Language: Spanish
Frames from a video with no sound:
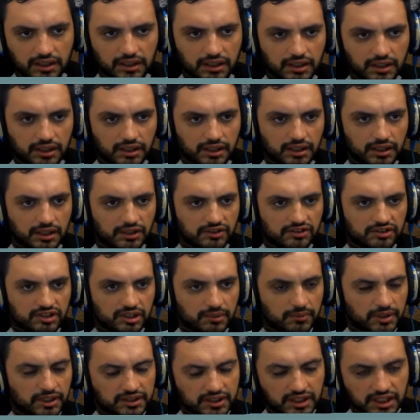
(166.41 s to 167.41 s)
eh,
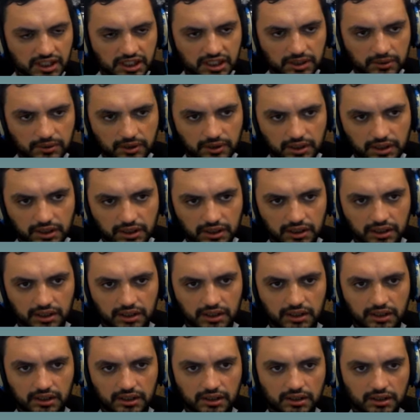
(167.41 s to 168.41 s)
llamativa
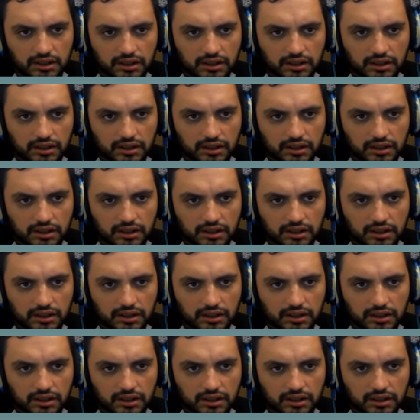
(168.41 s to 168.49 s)
y,